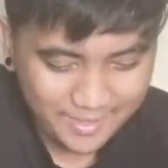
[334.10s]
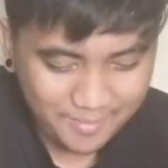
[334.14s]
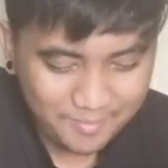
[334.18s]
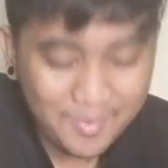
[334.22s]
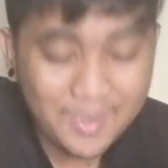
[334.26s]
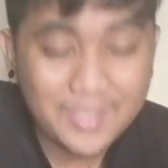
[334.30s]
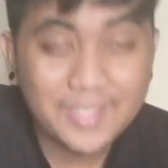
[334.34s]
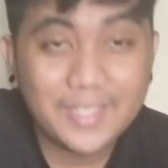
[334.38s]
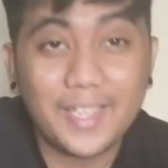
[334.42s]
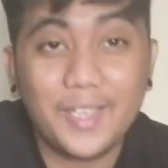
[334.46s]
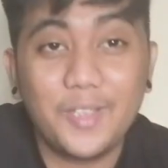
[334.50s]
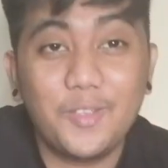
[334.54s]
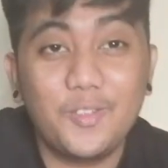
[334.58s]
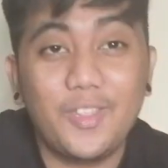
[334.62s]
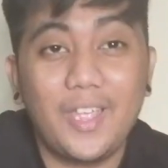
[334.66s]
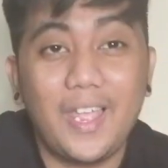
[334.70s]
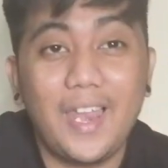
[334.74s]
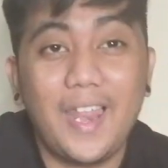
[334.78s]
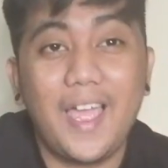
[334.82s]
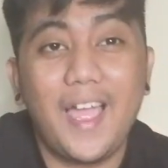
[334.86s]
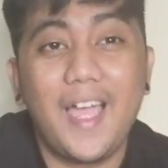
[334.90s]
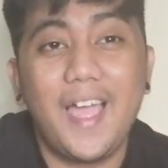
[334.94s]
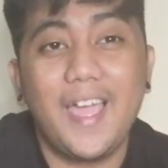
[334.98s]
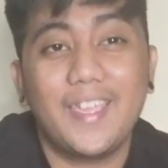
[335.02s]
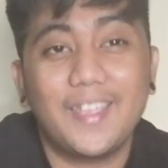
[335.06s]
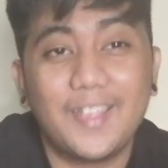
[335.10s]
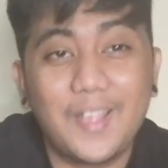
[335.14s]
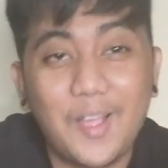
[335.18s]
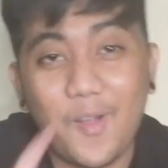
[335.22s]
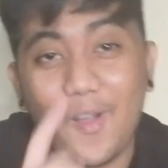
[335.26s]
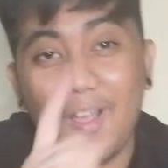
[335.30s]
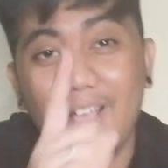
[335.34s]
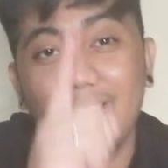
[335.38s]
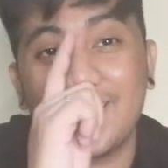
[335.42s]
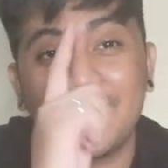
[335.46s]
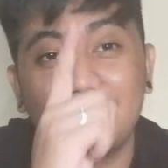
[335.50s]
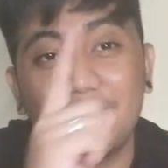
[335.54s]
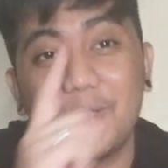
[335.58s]
Basta yun na lang, ah,
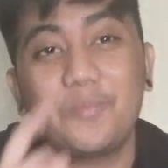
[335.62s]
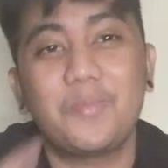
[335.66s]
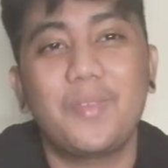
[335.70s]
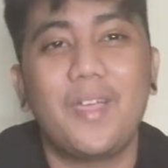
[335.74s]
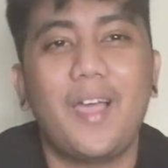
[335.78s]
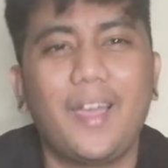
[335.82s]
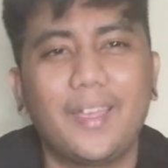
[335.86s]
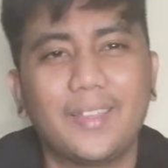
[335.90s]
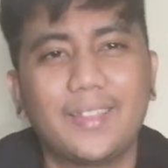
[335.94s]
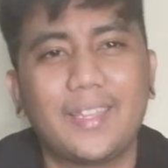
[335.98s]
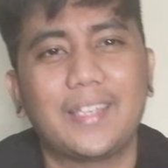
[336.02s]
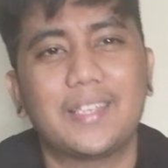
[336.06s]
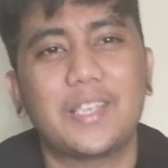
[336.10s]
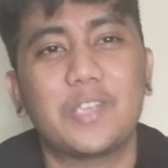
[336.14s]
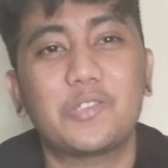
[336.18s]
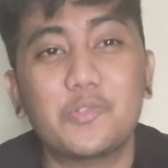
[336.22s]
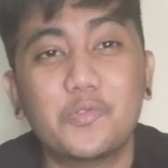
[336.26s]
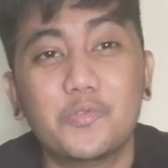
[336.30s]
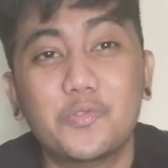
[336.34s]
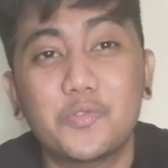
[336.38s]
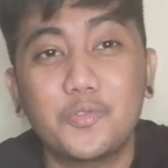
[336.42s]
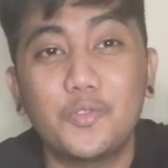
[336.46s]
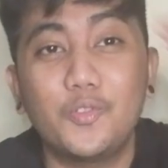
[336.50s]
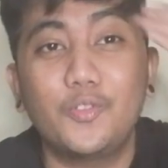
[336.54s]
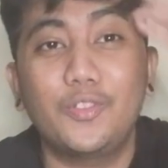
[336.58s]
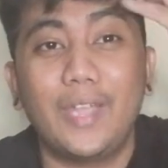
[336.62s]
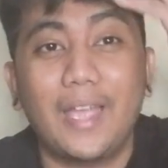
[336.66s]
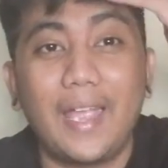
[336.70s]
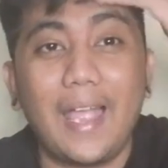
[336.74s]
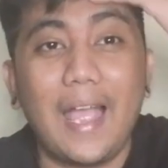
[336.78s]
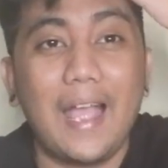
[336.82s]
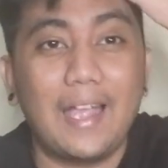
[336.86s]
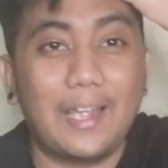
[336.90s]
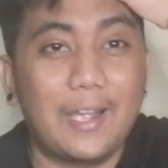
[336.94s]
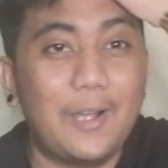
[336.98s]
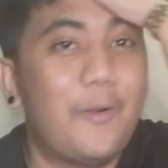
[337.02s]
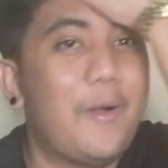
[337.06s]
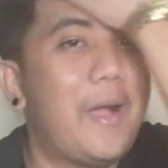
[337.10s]
ikaw ha, ah, sasabihan kita, sa susunod na
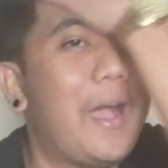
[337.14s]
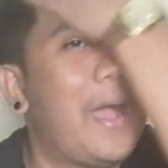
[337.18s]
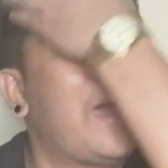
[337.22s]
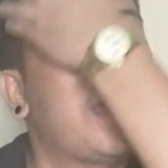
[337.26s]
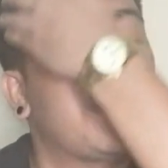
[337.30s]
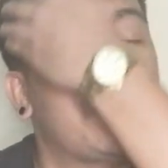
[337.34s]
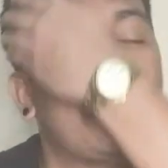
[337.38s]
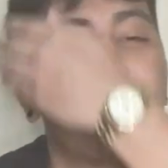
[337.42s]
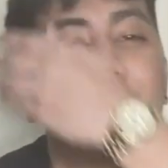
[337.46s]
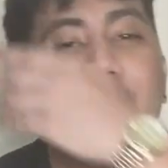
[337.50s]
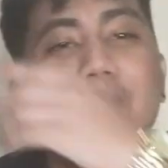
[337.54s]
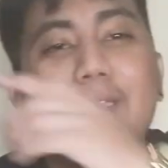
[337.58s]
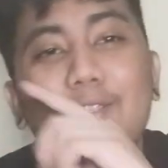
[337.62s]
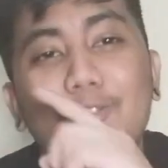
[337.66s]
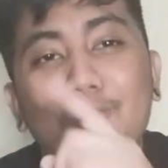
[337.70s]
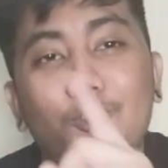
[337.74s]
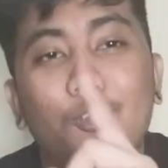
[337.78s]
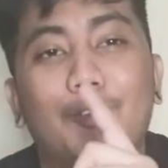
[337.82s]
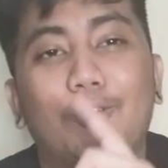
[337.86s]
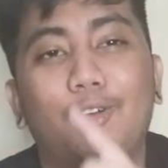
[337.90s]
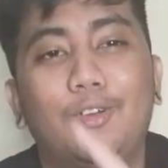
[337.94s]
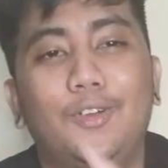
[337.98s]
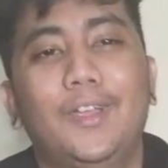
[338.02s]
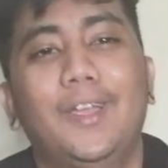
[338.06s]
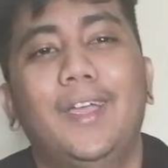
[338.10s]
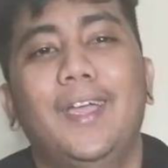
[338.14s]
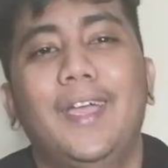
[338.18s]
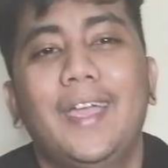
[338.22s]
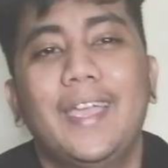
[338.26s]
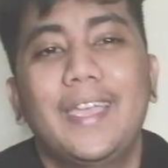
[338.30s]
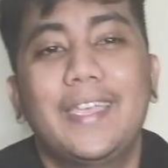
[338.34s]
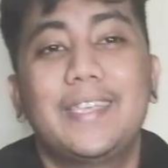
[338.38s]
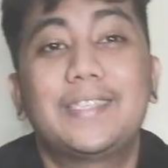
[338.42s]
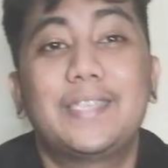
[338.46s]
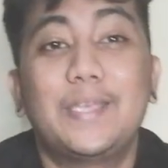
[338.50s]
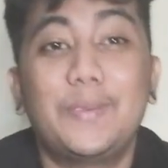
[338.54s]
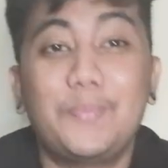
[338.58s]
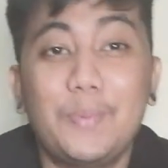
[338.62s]
gagawa ka ng video,
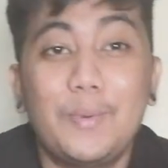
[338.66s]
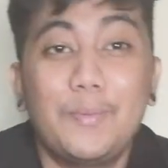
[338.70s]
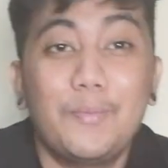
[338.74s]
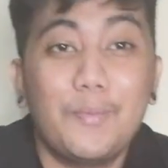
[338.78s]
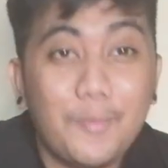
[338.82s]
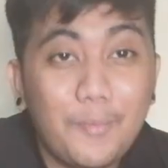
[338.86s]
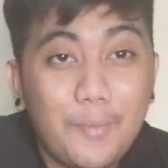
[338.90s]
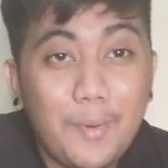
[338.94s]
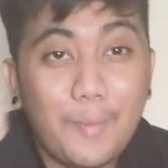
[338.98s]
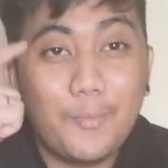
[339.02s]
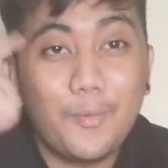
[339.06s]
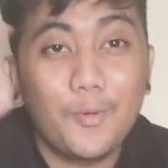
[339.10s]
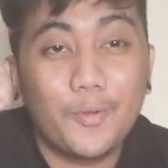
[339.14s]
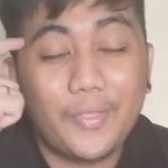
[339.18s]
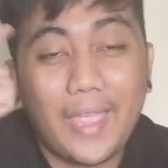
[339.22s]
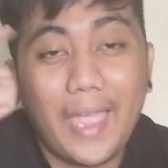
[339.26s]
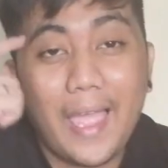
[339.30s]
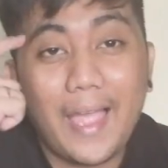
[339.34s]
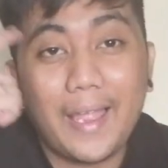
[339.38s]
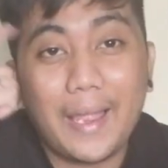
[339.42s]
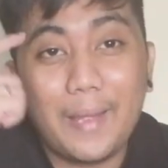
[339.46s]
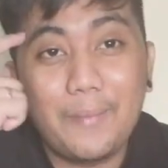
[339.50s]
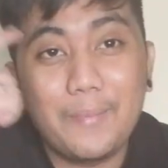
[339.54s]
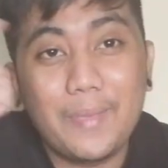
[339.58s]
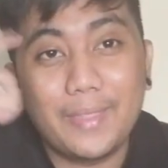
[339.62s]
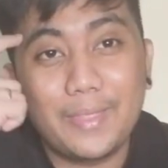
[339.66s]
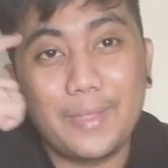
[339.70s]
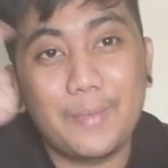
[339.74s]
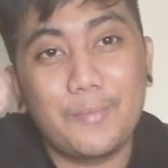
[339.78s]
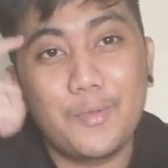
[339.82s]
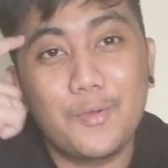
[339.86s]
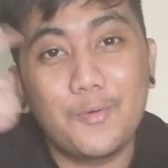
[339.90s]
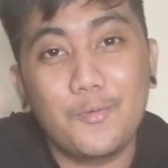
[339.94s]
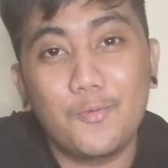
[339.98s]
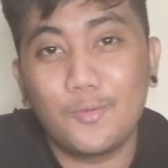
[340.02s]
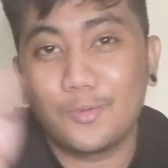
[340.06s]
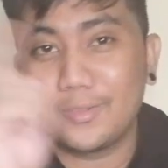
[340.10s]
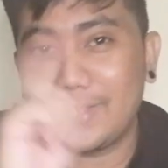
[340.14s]
isipin mo mabuti ha, ah, gamitin
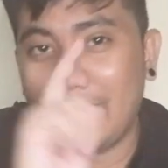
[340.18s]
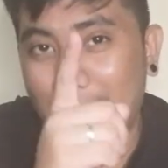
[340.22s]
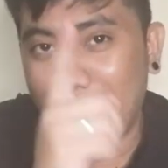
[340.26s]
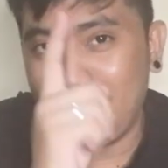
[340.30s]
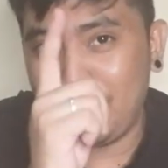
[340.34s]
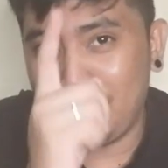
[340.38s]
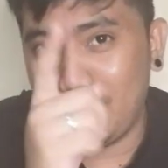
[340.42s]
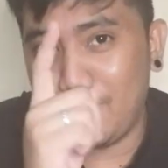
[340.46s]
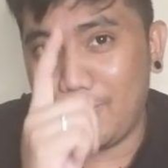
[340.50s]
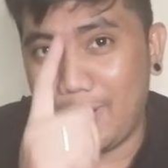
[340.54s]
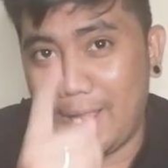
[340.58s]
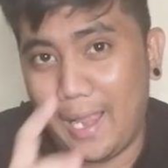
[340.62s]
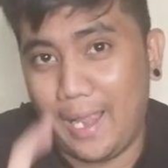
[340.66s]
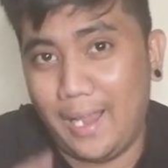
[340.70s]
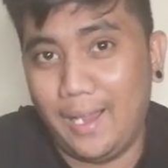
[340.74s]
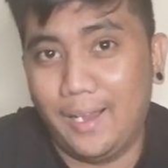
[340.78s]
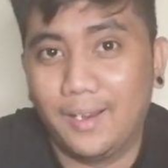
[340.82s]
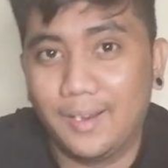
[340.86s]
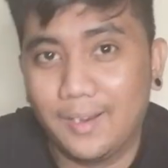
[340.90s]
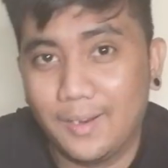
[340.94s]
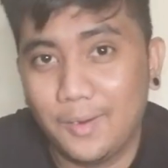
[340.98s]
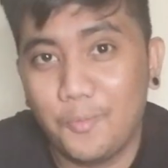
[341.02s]
mo yung utak mo ha ah.